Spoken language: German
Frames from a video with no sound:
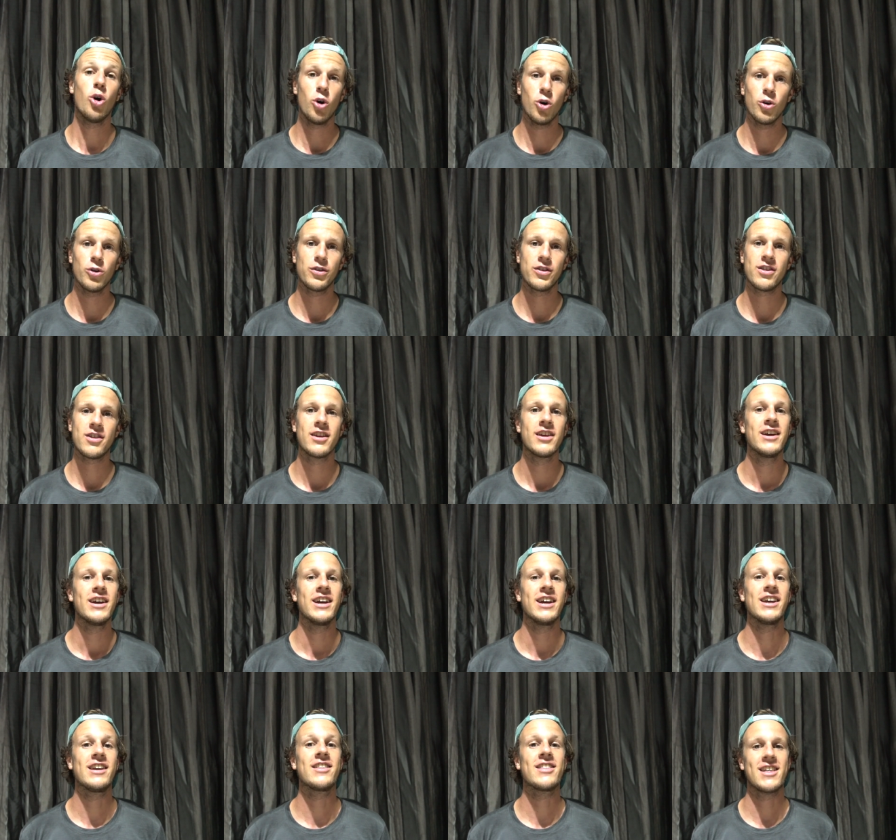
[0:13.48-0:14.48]
Und
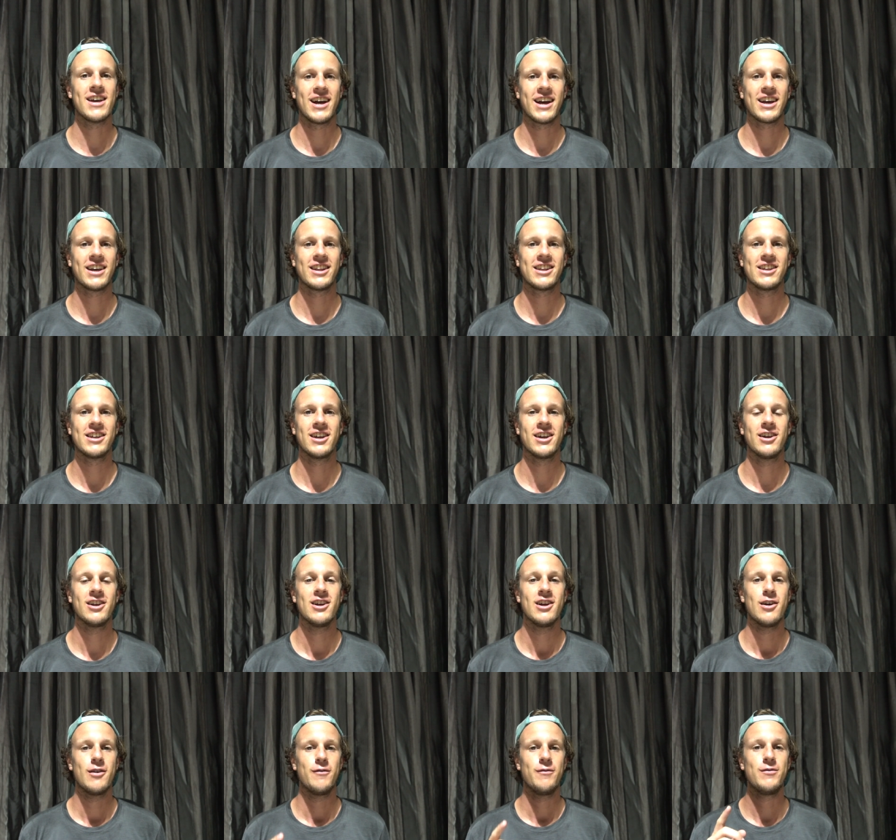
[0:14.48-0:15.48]
ich zeige dir,
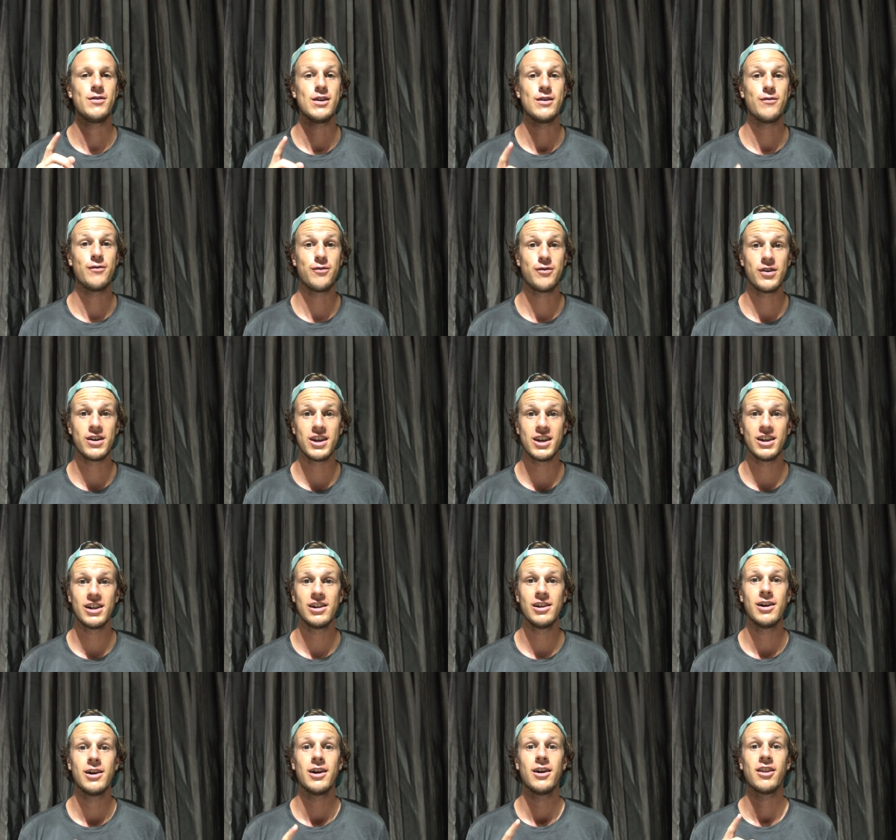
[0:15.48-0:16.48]
wie
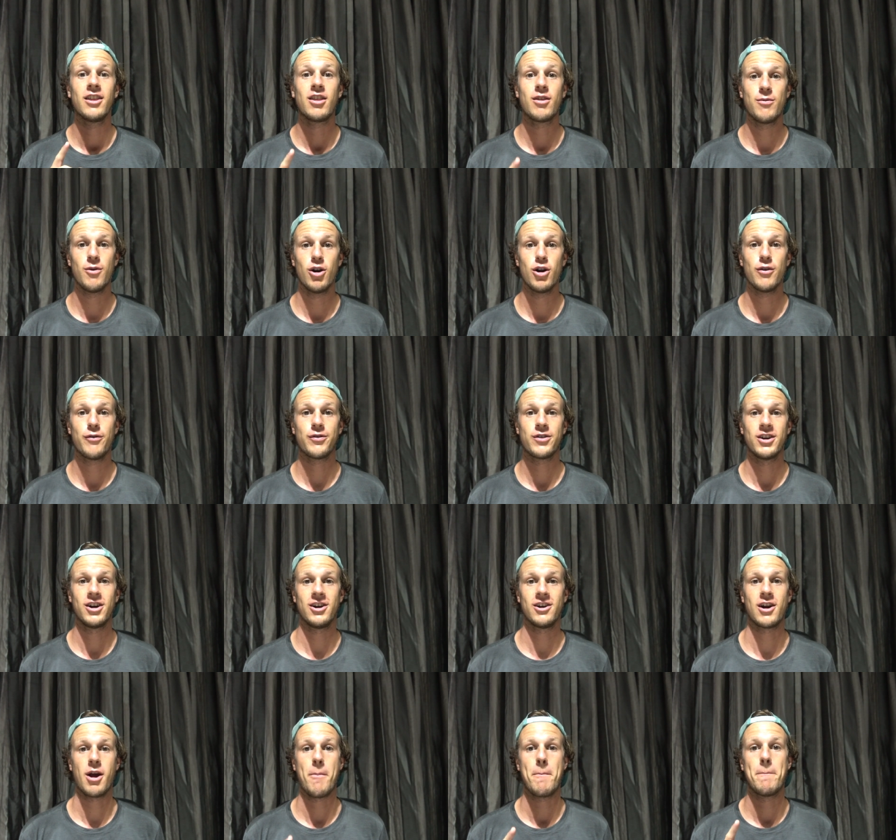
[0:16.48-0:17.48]
viel 12
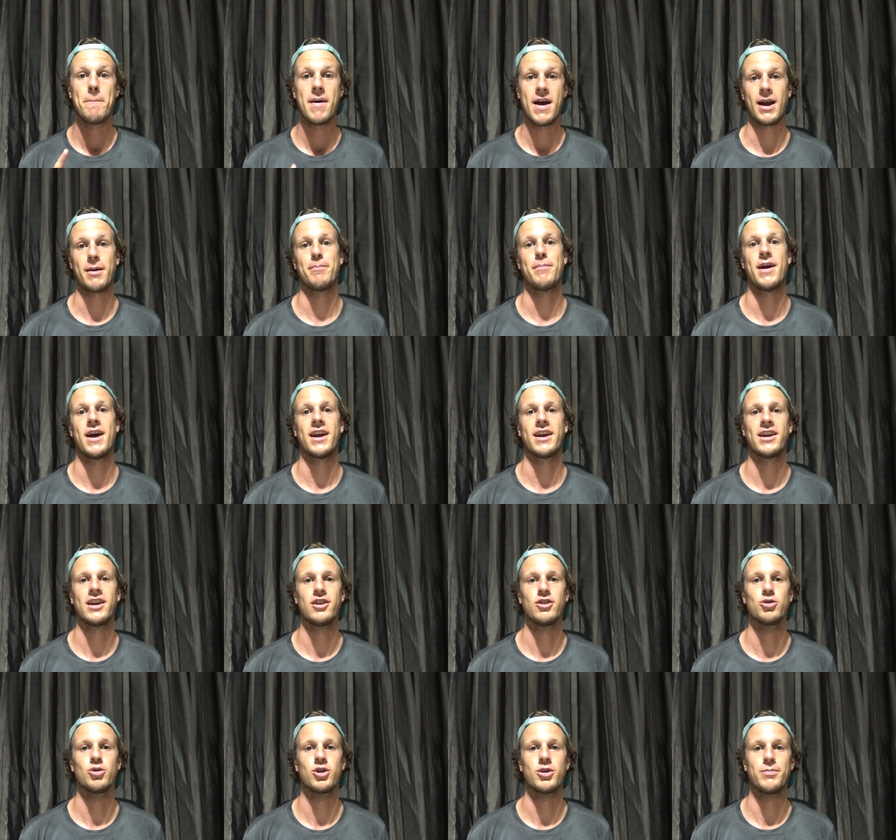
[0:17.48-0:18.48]
Tage
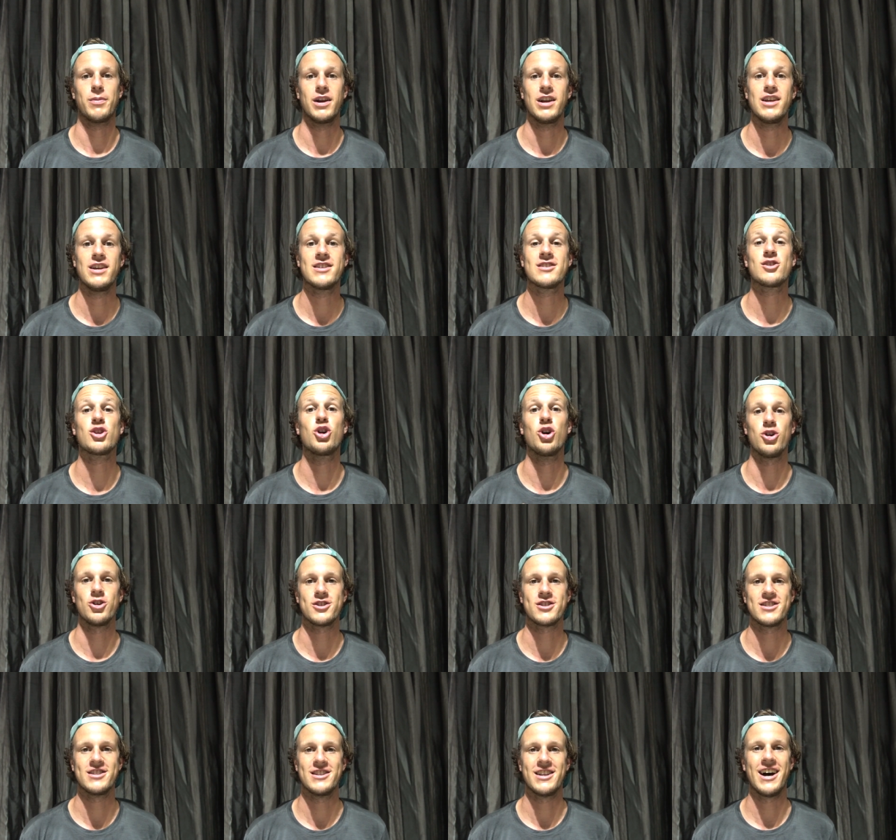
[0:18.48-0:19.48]
Backpacking durch Belize
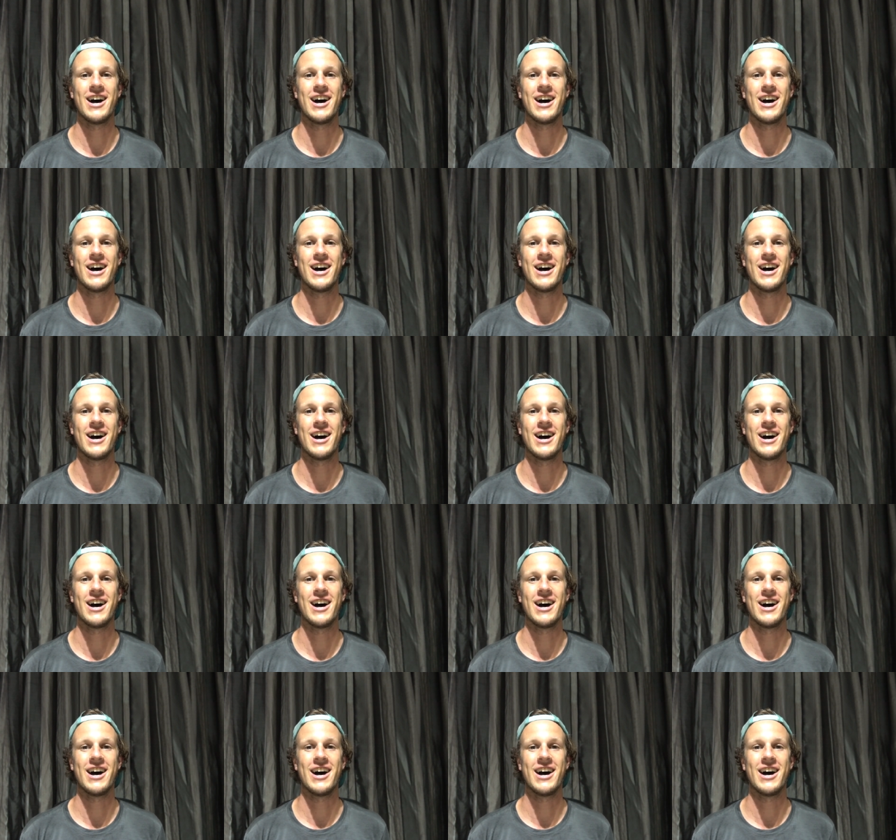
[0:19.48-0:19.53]
kosten.